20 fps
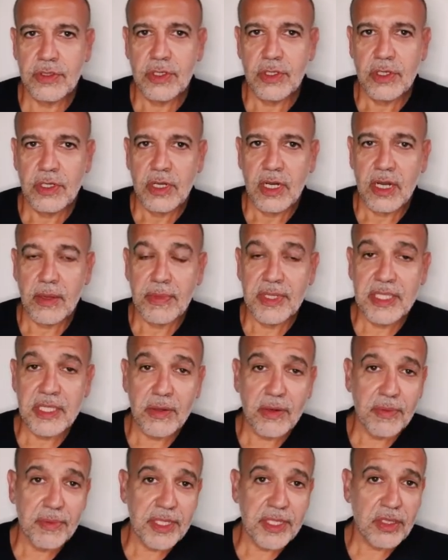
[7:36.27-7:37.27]

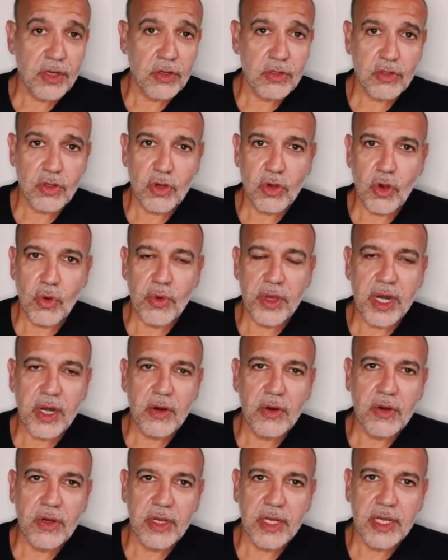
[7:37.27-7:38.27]
lamentablemente, nos tocó
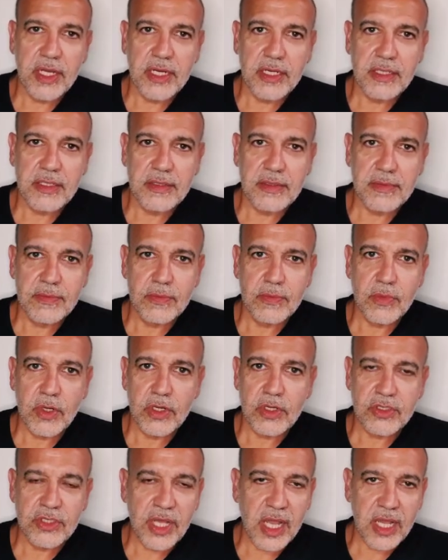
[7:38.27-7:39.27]
verlo en
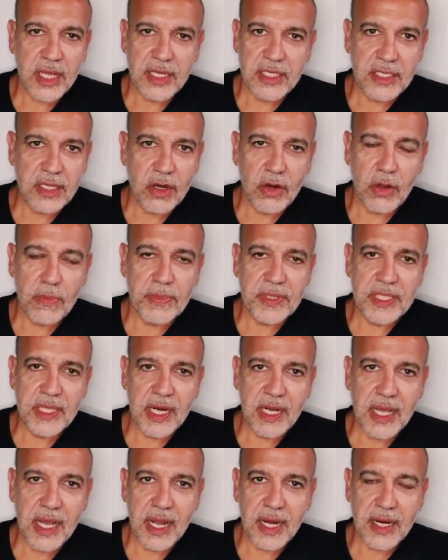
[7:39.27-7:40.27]
Buenos Aires, en el Hospital
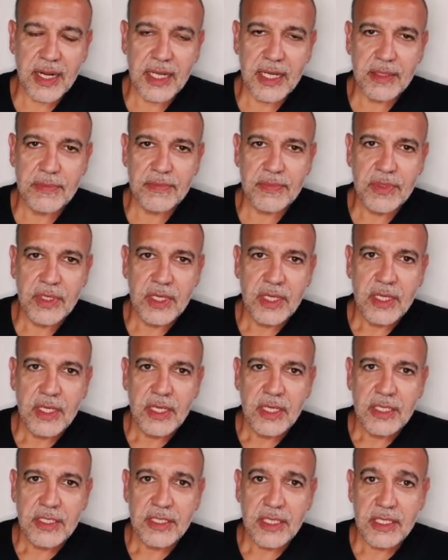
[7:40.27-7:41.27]
Garrahan,
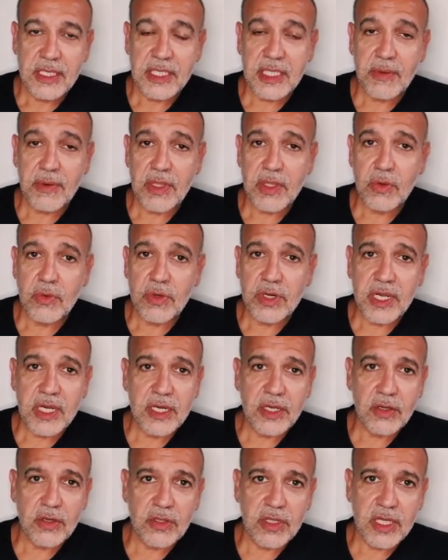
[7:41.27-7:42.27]
se trataba de un
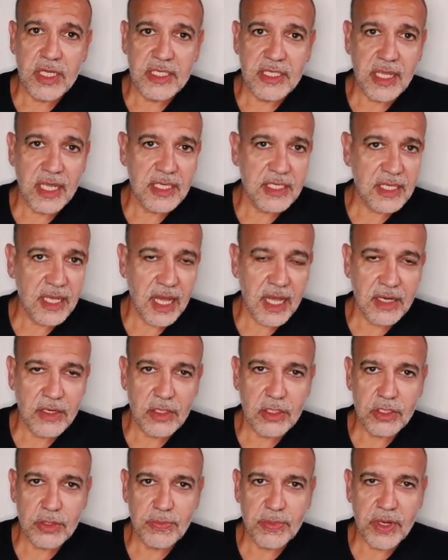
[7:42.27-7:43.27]
niño de 6
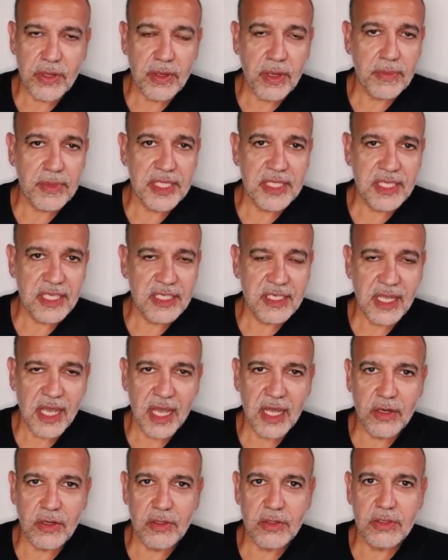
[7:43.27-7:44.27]
años, previamente
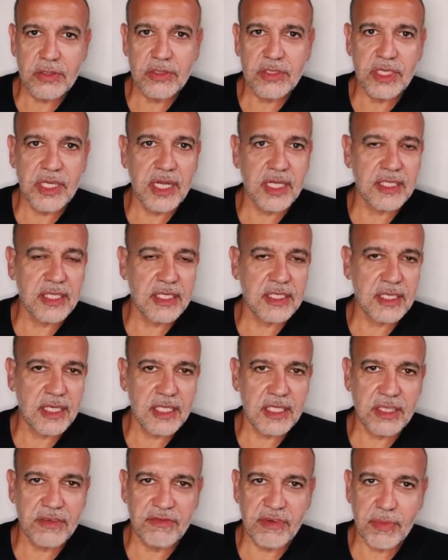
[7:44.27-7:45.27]
sano, sin
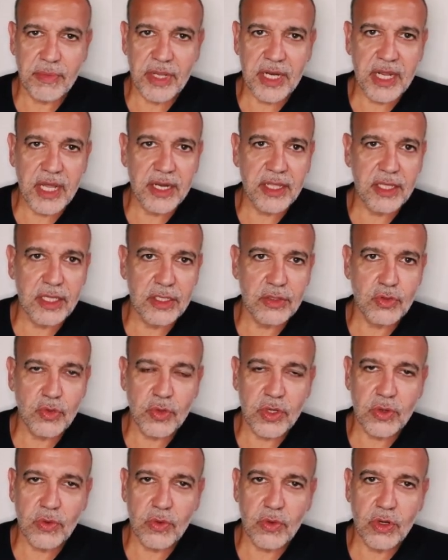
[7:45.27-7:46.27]
antecedentes familiares de
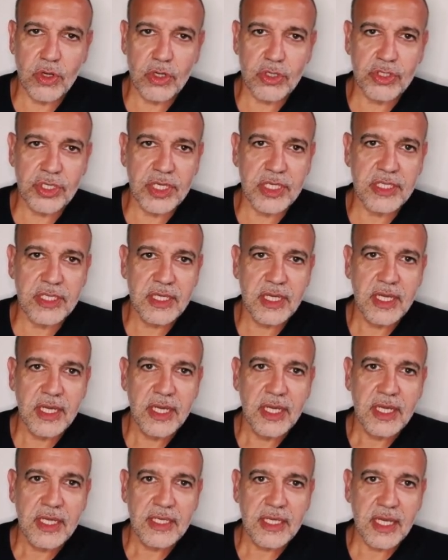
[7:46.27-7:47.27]
tuberculosis,
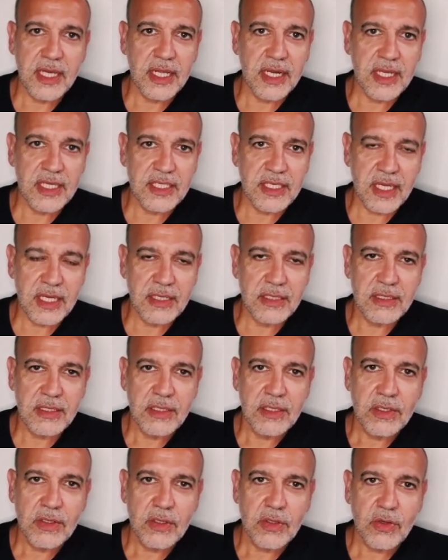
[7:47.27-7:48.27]
que ingresa
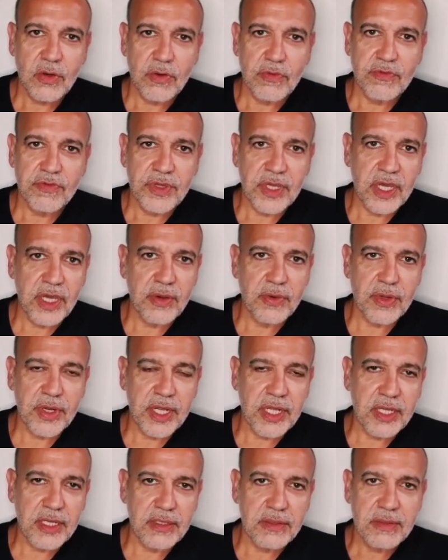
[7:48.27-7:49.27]
con
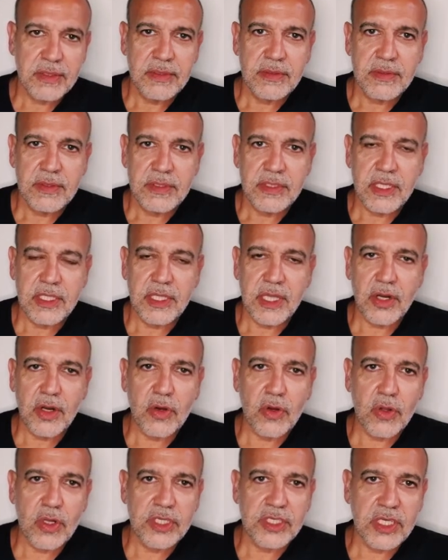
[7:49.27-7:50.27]
fiebre,
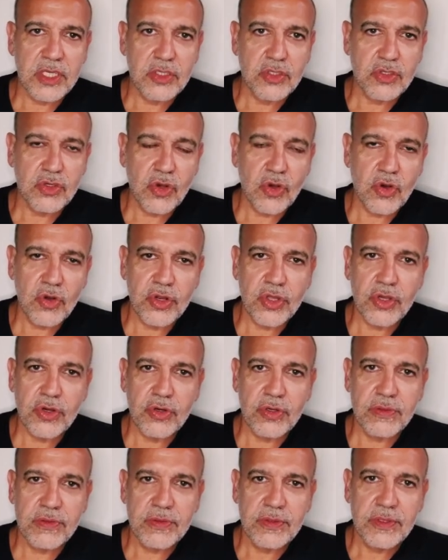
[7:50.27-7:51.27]
deterioro del
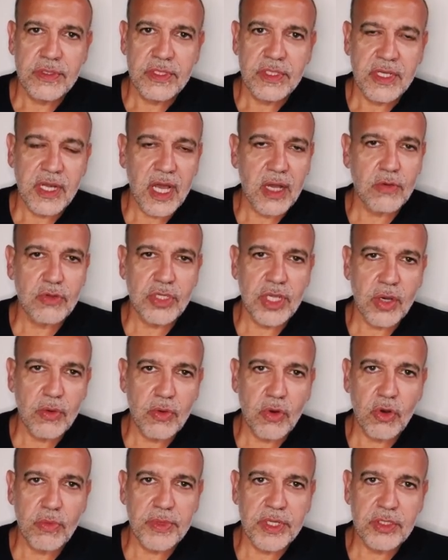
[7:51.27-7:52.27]
sensorio, náuseas,
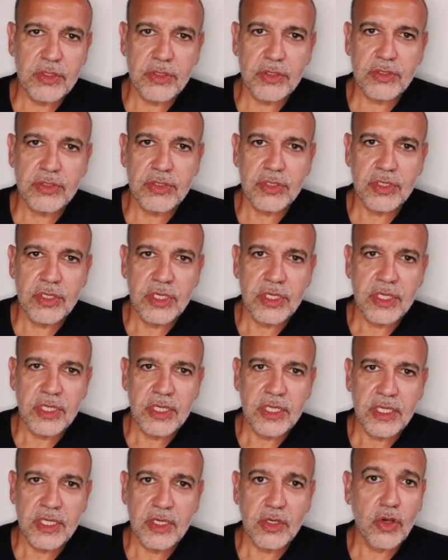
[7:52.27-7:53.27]
vómitos
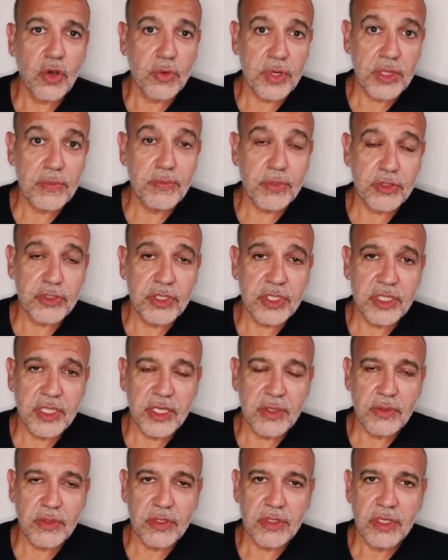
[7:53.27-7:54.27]
y COVID
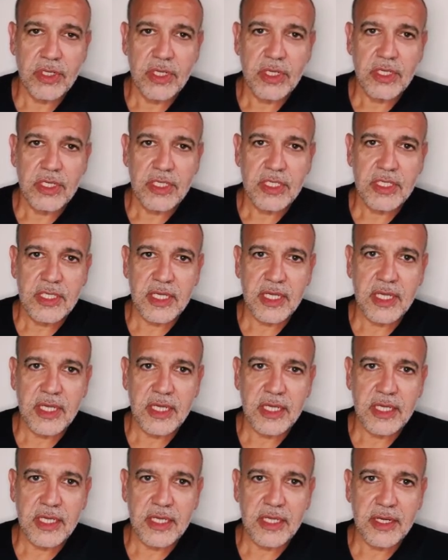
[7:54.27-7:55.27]
positivo.
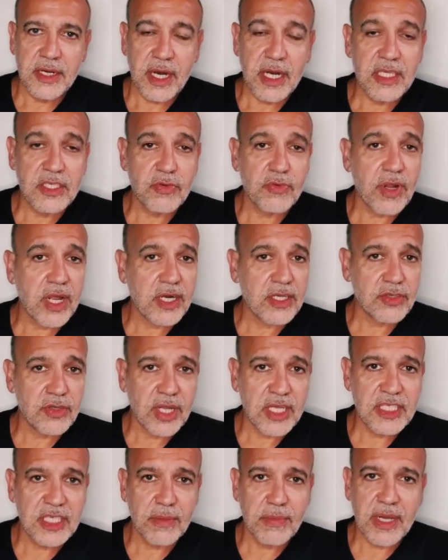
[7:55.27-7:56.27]
Se realiza una
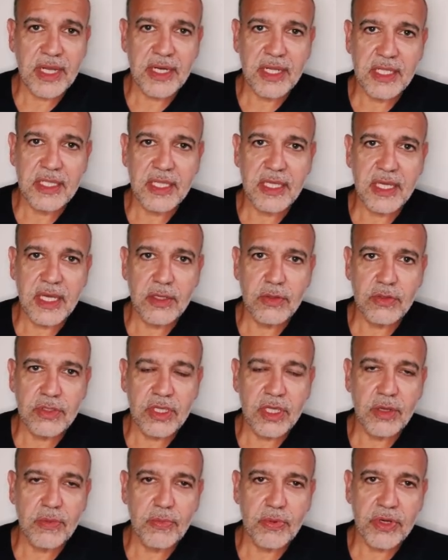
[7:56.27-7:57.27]
resonancia magnética y
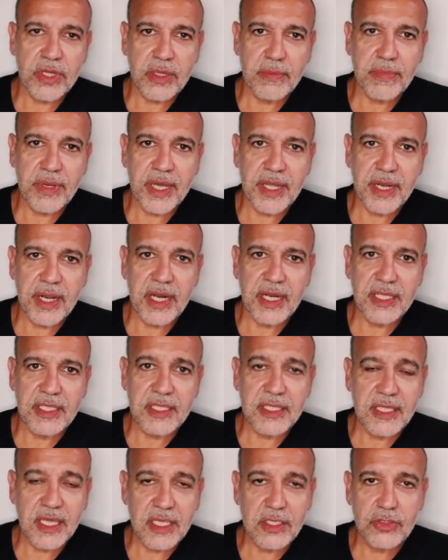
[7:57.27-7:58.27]
ustedes pueden ver el
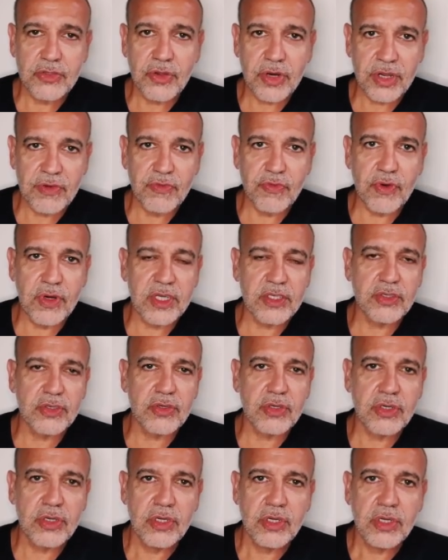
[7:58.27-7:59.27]
intenso
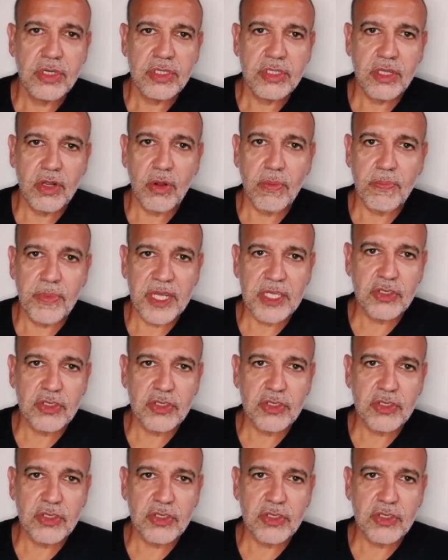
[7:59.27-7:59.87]
refuerzo de los plexos